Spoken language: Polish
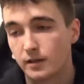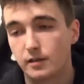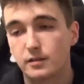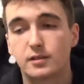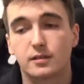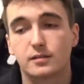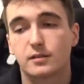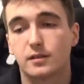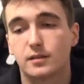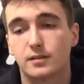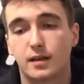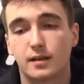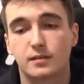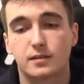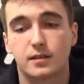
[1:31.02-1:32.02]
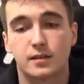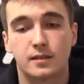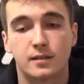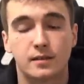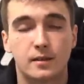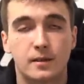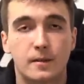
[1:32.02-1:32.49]
I często jest tak,
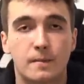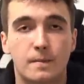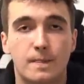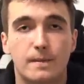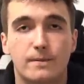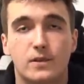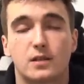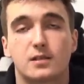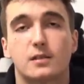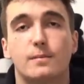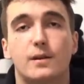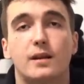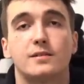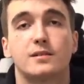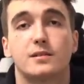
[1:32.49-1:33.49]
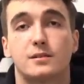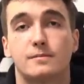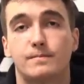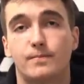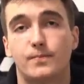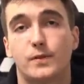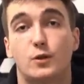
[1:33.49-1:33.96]
że... On teraz mówi, czy
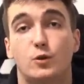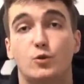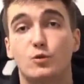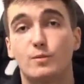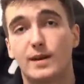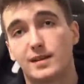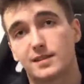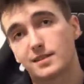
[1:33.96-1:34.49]
co on robi?